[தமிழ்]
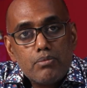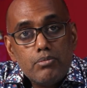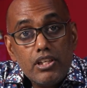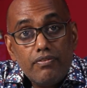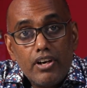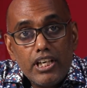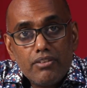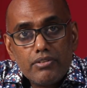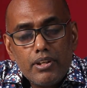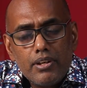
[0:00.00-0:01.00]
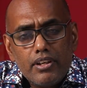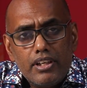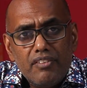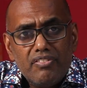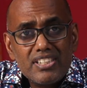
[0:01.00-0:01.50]
மற்றும் ஜி ஃபார்ட்டிக்கு வந்து
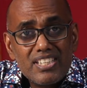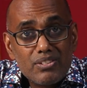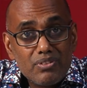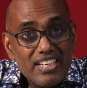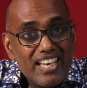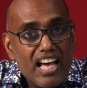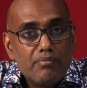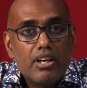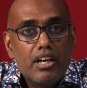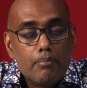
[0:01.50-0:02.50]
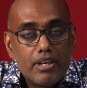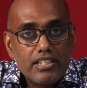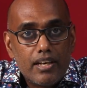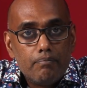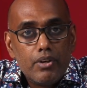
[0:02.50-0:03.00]
டிஃப்ரென்சஸ் வந்து கேமராவில்
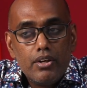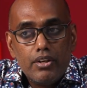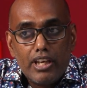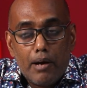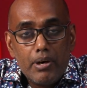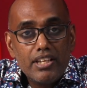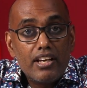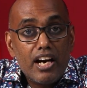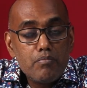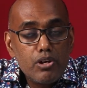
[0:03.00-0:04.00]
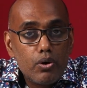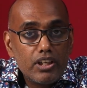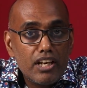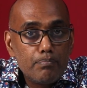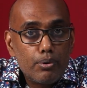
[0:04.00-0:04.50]
மட்டும்தான் எப்படி இந்த ரெட்மி
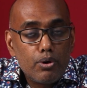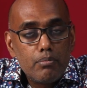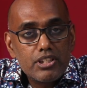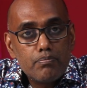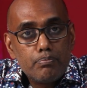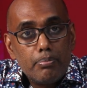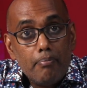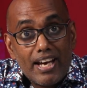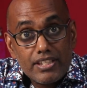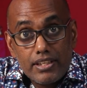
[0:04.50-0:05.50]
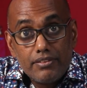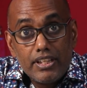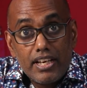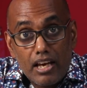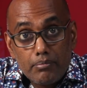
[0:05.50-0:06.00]
நோட் டென் ப்ரோ மற்றும் மேக்ஸுக்கு
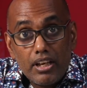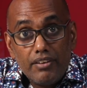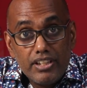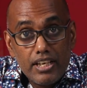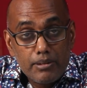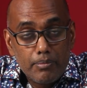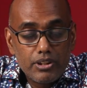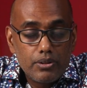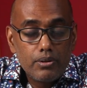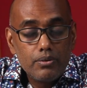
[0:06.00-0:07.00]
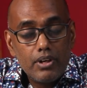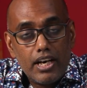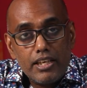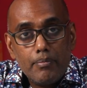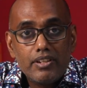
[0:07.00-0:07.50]
வந்து கேமராவில் வித்தியாசம் இருந்ததோ
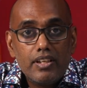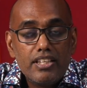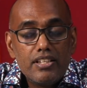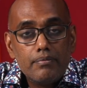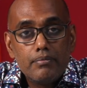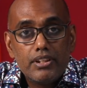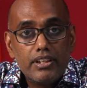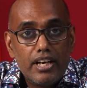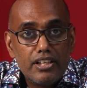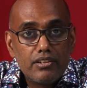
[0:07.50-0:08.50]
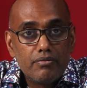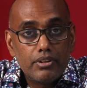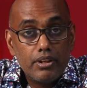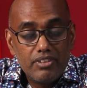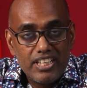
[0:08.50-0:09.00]
அதே மாதிரி தான் இதுவும் வந்து ரெண்டுக்கும்
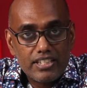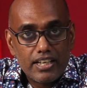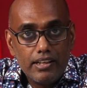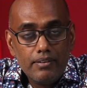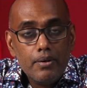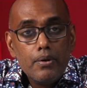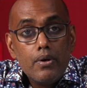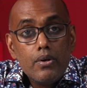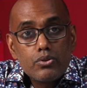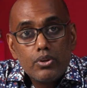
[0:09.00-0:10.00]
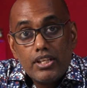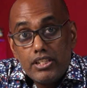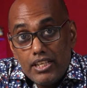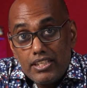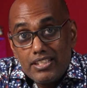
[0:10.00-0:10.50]
வந்து வித்தியாசங்கள் ஸோ இந்த
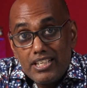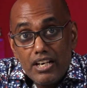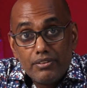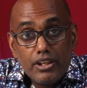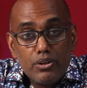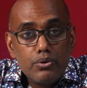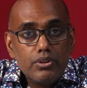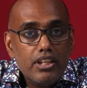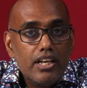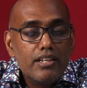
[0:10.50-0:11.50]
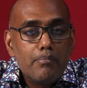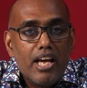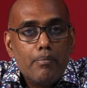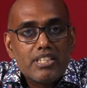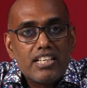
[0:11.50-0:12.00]
ஜி சிக்ஸ்டியில் வந்து நூற்றி எட்டு
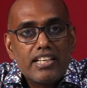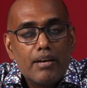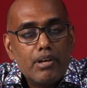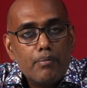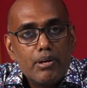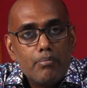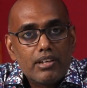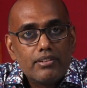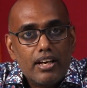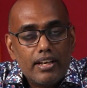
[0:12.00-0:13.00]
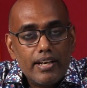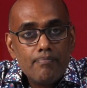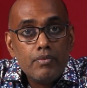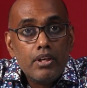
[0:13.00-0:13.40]
மெகா பிக்சல் கேமரா பின்பக்கம் தராங்க